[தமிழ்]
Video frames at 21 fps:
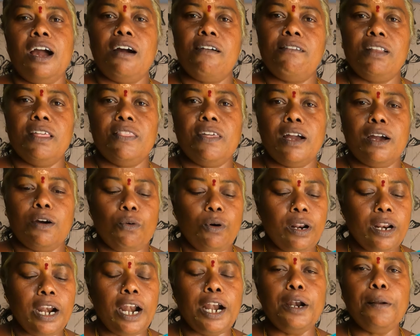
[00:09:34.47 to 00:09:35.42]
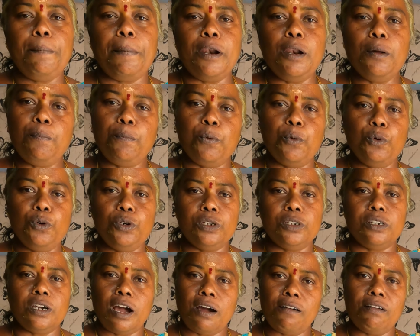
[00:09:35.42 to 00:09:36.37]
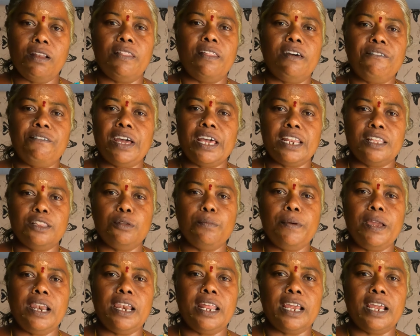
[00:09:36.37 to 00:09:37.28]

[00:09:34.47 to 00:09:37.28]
அவ்வளோதாங்க ஒரு ரெண்டு பல்லு பூண்டு அவ்வளோதான் வேறு எதுவுமே